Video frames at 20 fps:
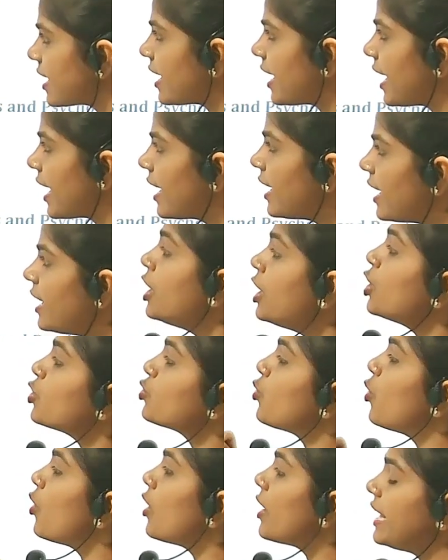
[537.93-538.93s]
कर रहे हैं
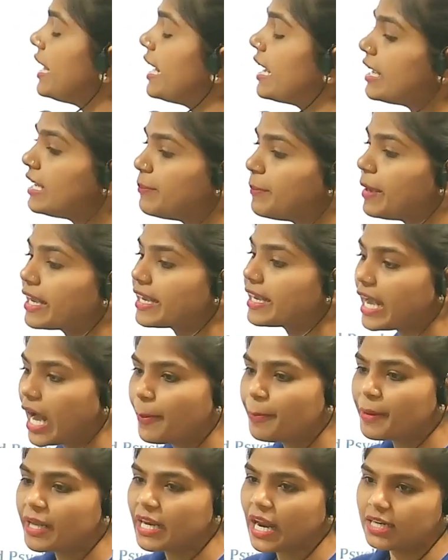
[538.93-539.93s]
तो ये इनमें
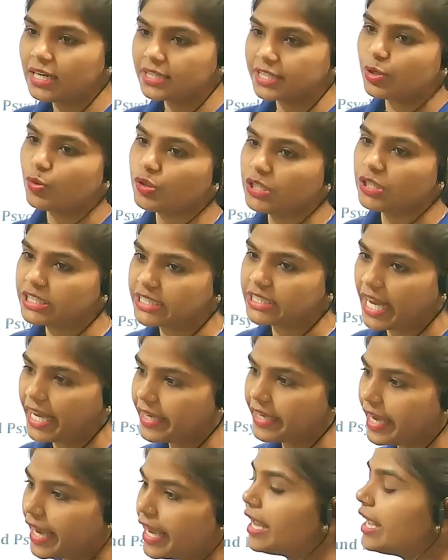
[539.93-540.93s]
क्या पेनाल्टी होनी
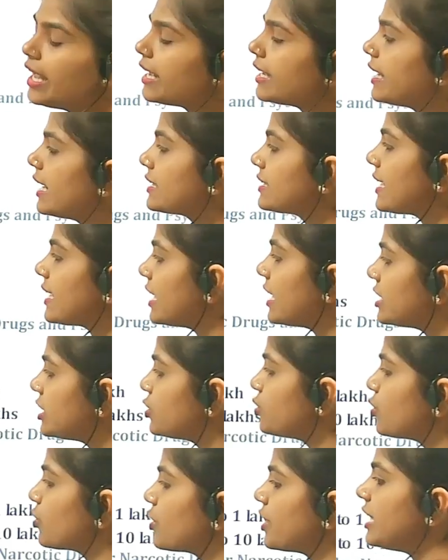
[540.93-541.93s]
चाहिए ये सारी
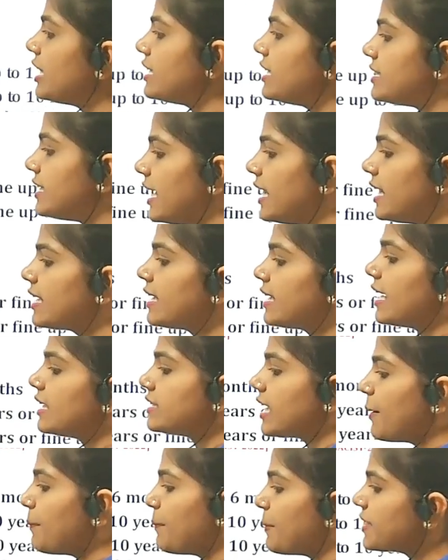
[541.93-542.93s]
चीज़ों को यदि सेल
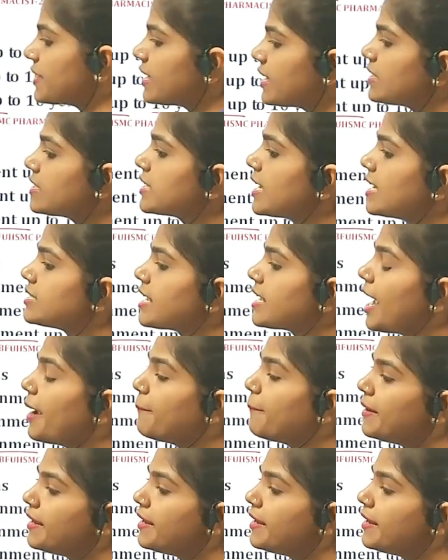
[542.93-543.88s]
किया जाए परचेज किया जाए